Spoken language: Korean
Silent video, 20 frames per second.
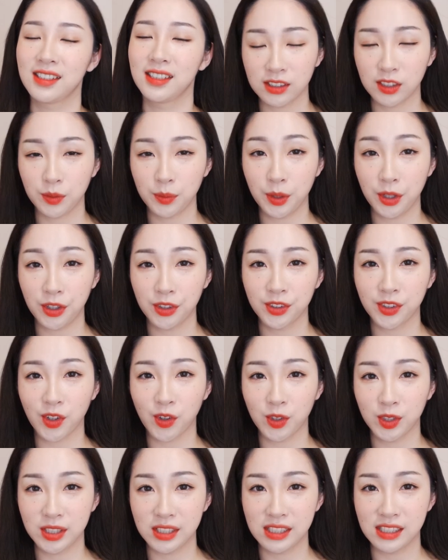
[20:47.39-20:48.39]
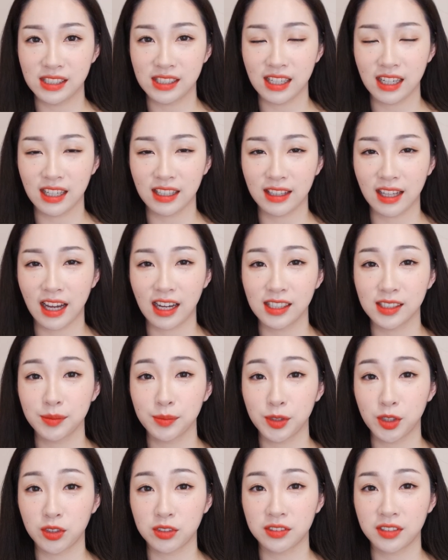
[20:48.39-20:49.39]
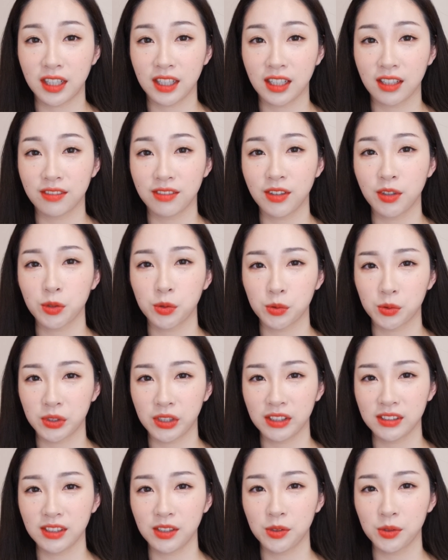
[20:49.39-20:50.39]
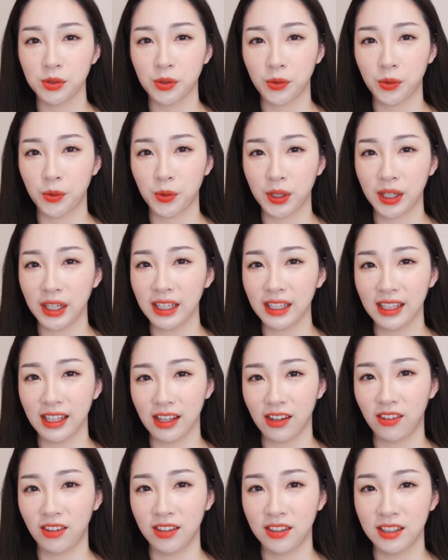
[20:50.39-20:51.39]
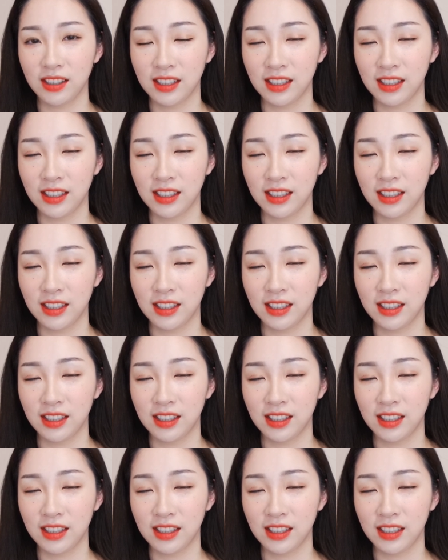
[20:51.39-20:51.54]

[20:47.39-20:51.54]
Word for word: 그러면 저는 이제 다음 영상에서 또 찾아오도록 할게요.